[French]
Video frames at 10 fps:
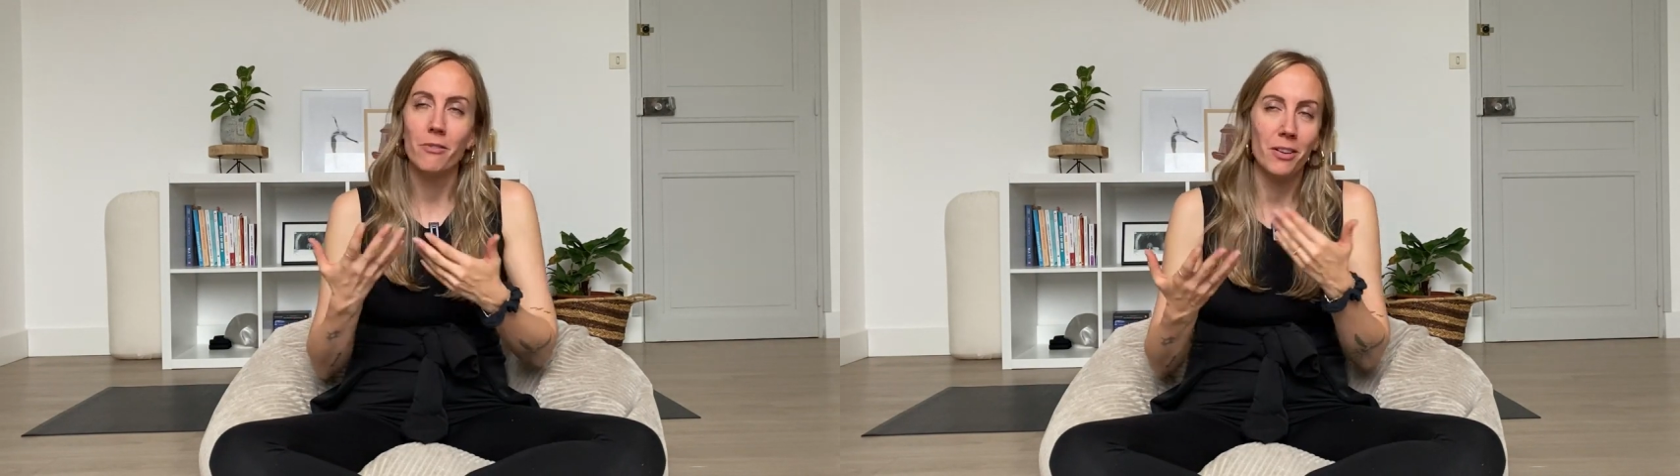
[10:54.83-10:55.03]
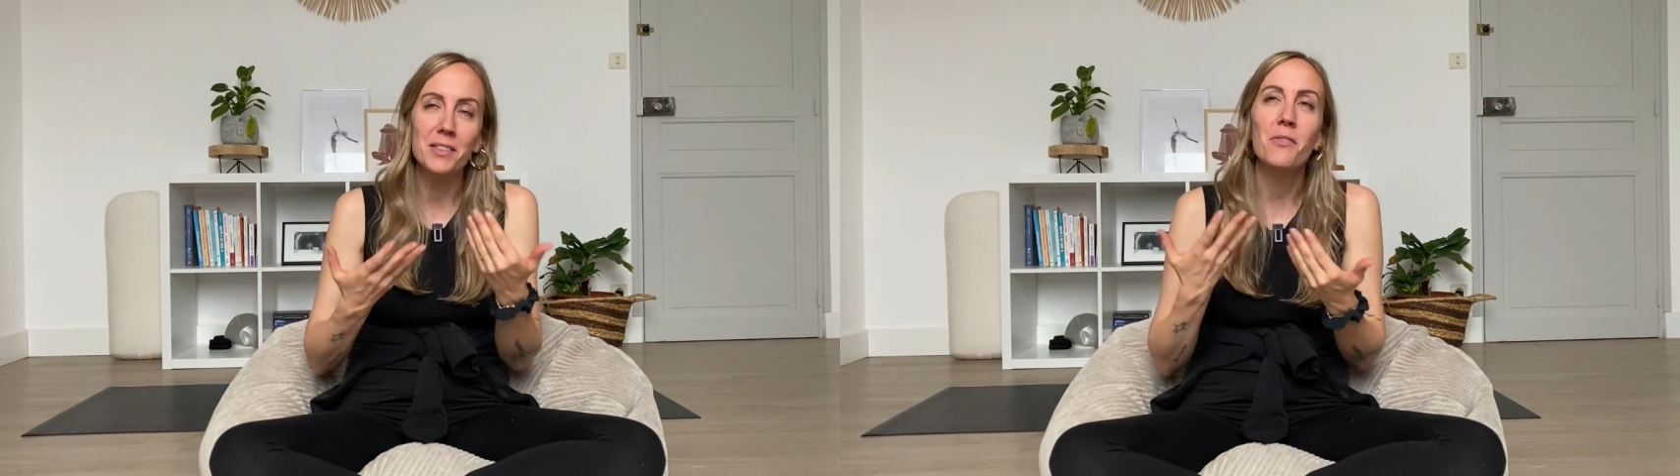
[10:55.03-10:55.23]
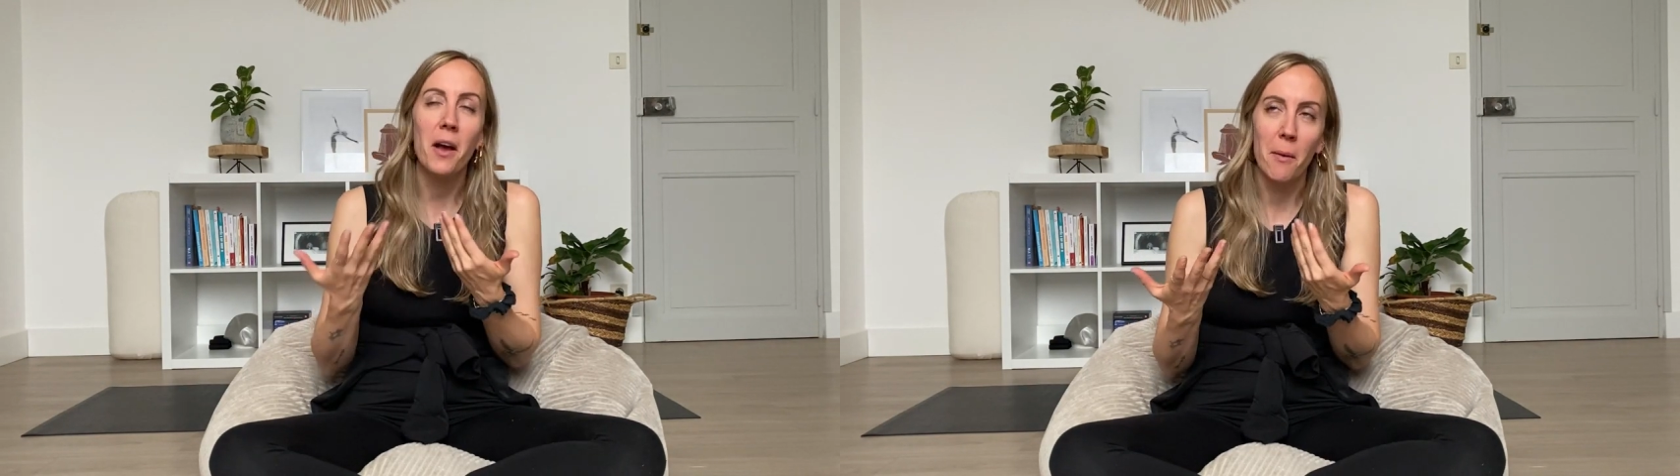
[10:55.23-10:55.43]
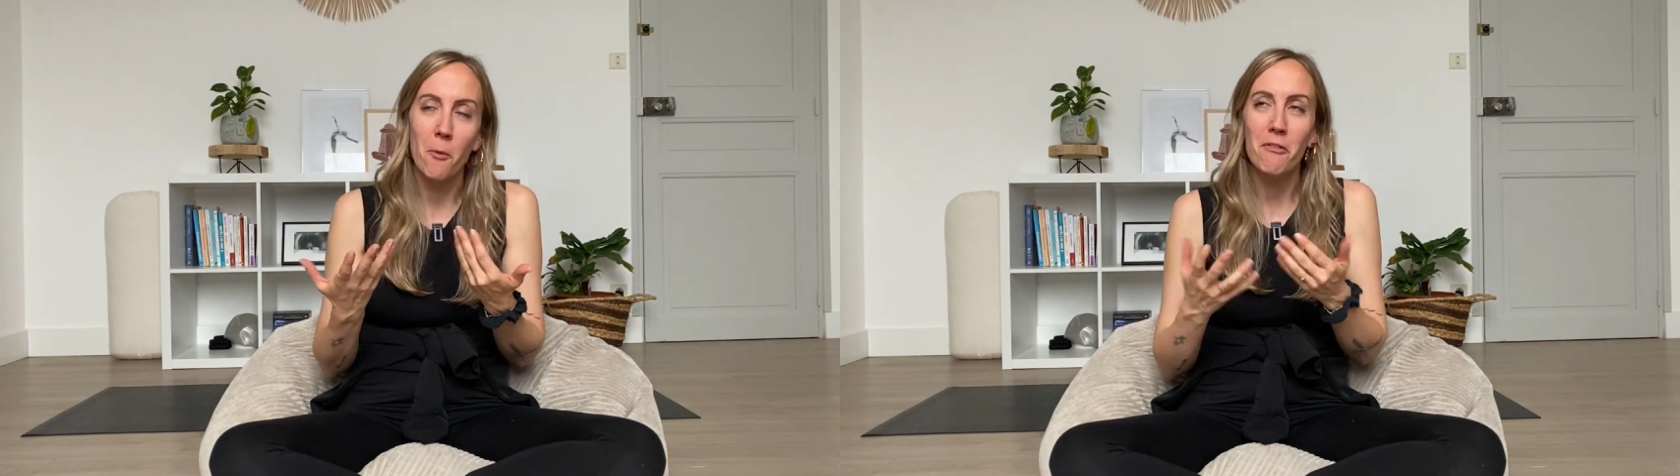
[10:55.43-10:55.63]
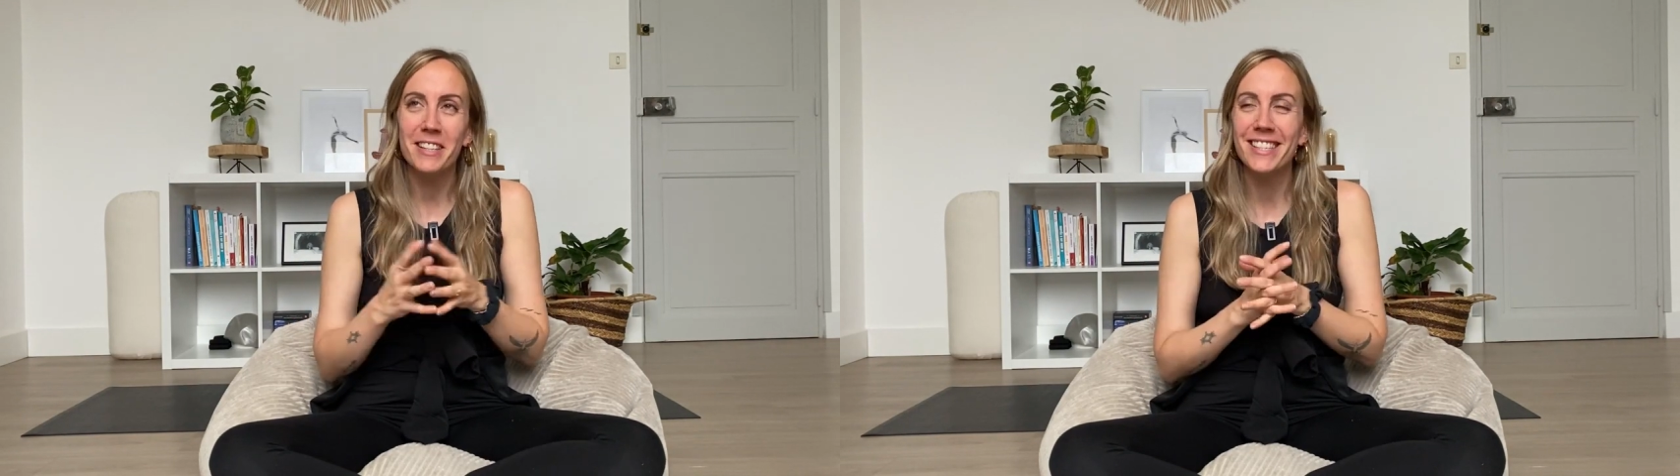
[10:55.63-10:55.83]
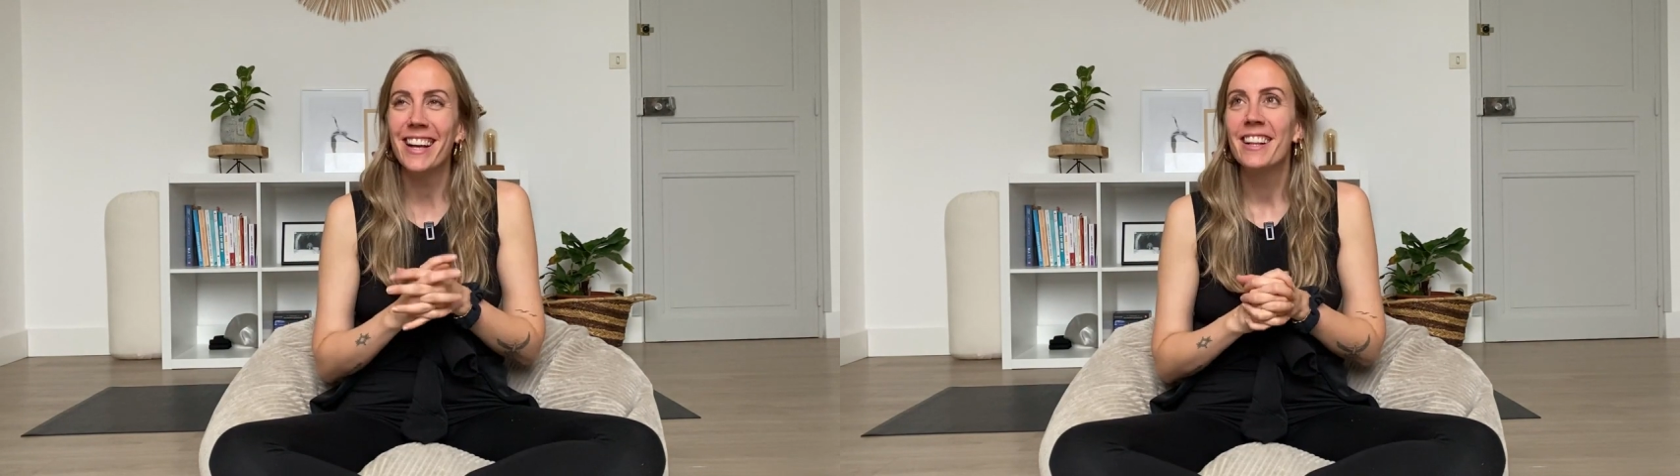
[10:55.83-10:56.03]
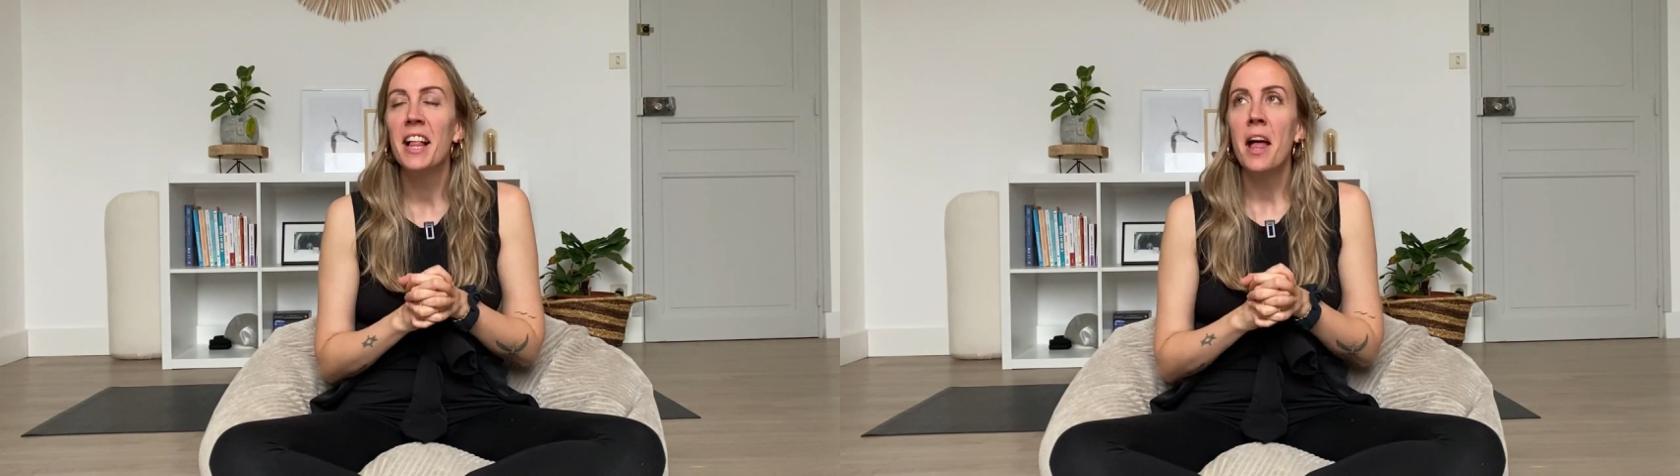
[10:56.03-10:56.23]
enfin différemment, on va dire.